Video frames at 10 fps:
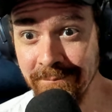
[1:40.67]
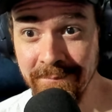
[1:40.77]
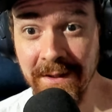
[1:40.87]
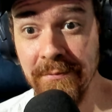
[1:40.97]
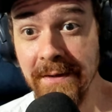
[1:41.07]

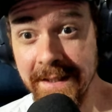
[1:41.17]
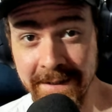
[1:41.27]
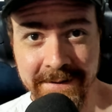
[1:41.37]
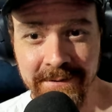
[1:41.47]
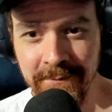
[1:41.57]

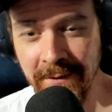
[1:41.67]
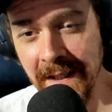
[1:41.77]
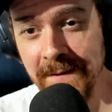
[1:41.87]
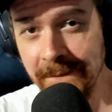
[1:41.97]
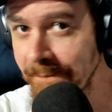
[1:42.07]
deveria, no
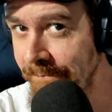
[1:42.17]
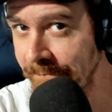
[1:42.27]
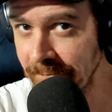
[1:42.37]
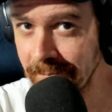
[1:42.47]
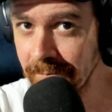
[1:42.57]
caso
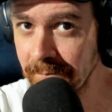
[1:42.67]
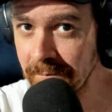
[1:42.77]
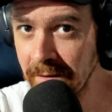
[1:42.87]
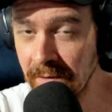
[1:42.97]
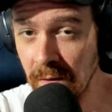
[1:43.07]

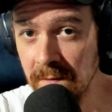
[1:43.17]
levando